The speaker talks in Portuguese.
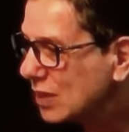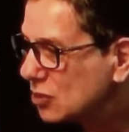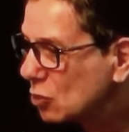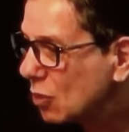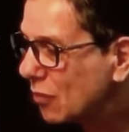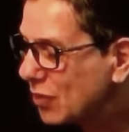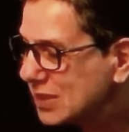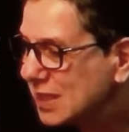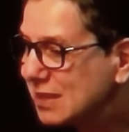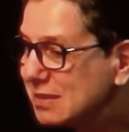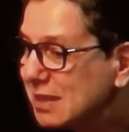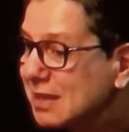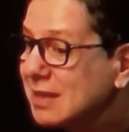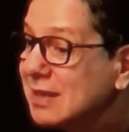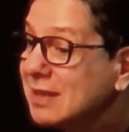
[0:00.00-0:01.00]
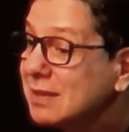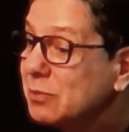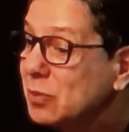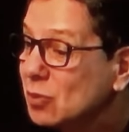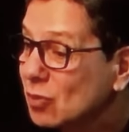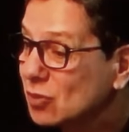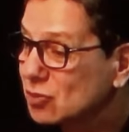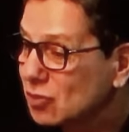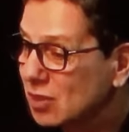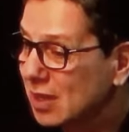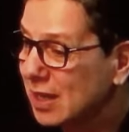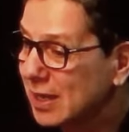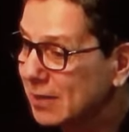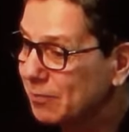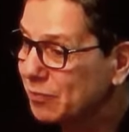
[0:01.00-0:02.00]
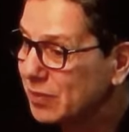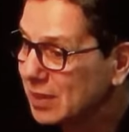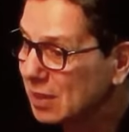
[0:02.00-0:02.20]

chegou a fazer intercâmbio em concessionária,